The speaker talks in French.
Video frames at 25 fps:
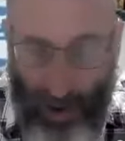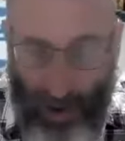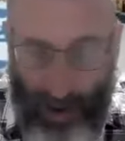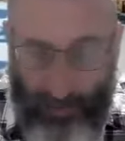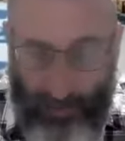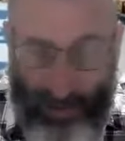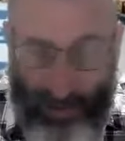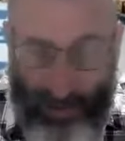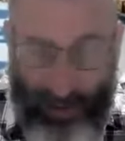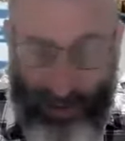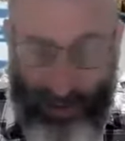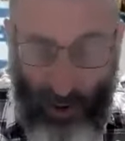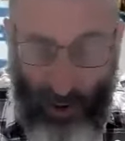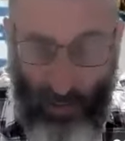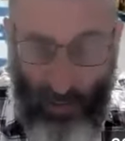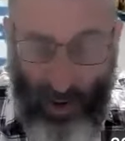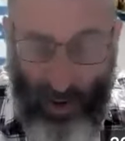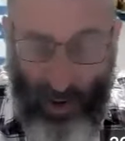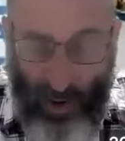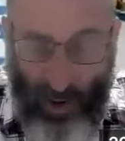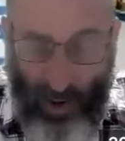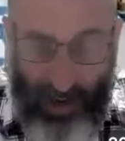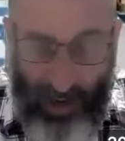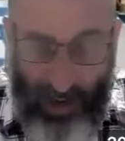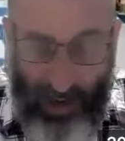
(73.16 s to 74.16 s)
Avec de
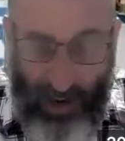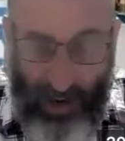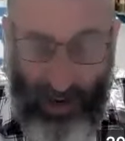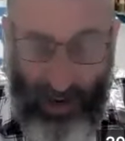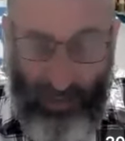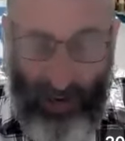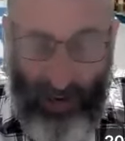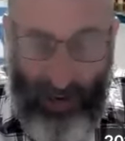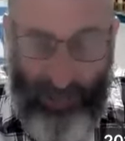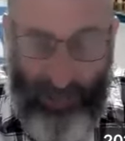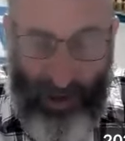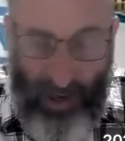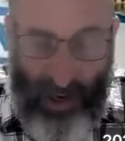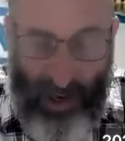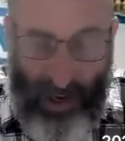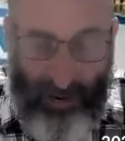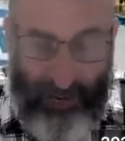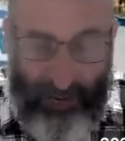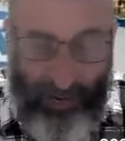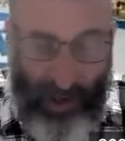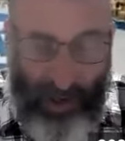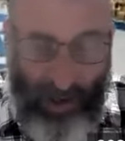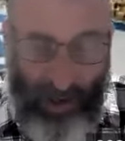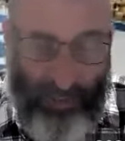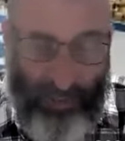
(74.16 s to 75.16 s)
Rabbi
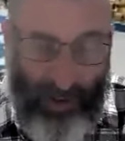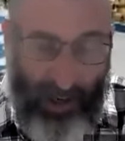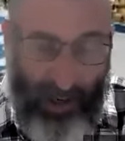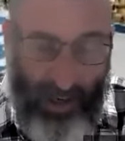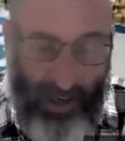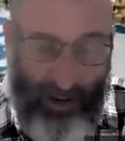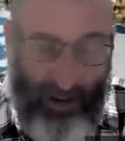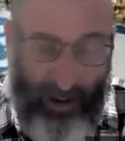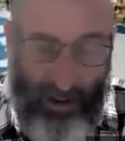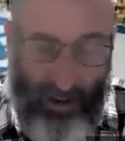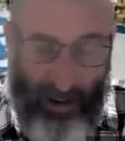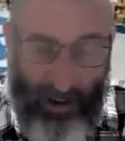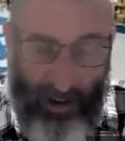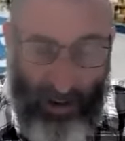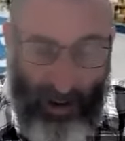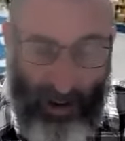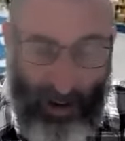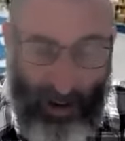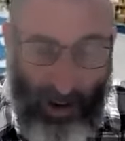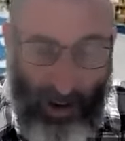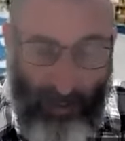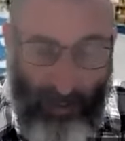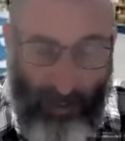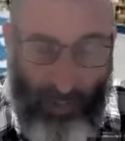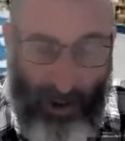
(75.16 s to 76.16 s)
Levi Amar,
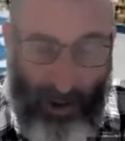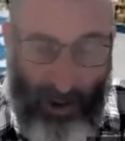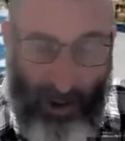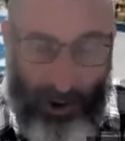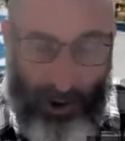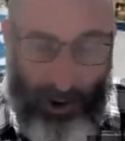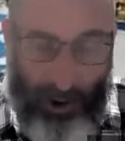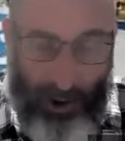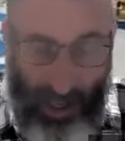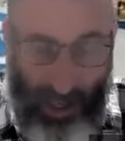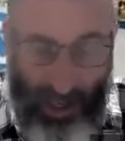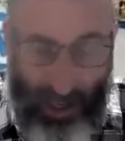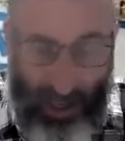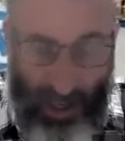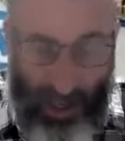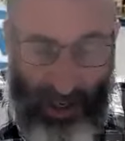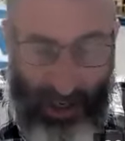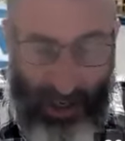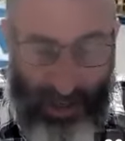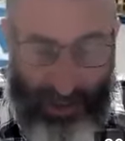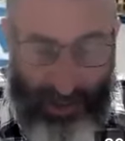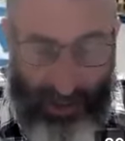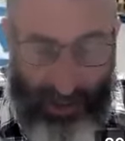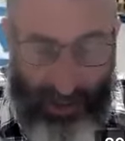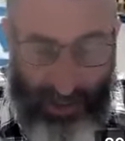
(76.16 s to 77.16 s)
Machal
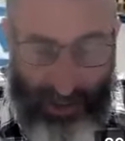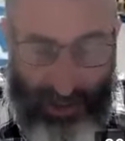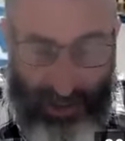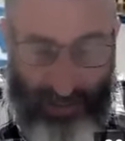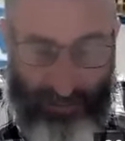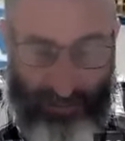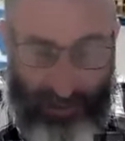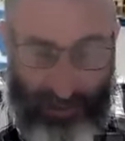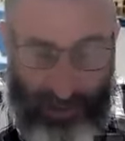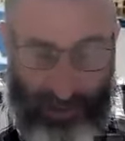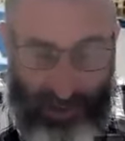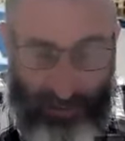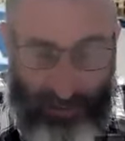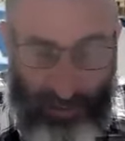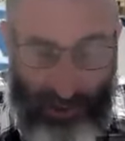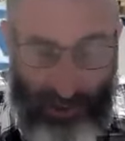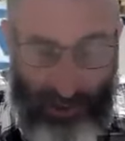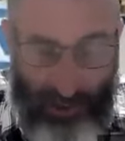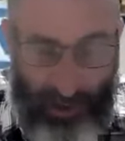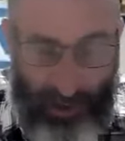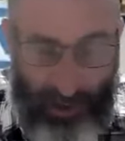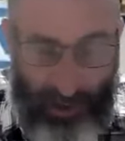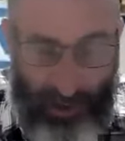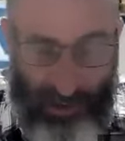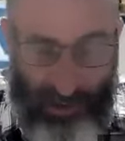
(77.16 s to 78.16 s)
Hadas
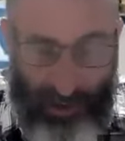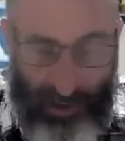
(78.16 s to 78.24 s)
Vetzbonit,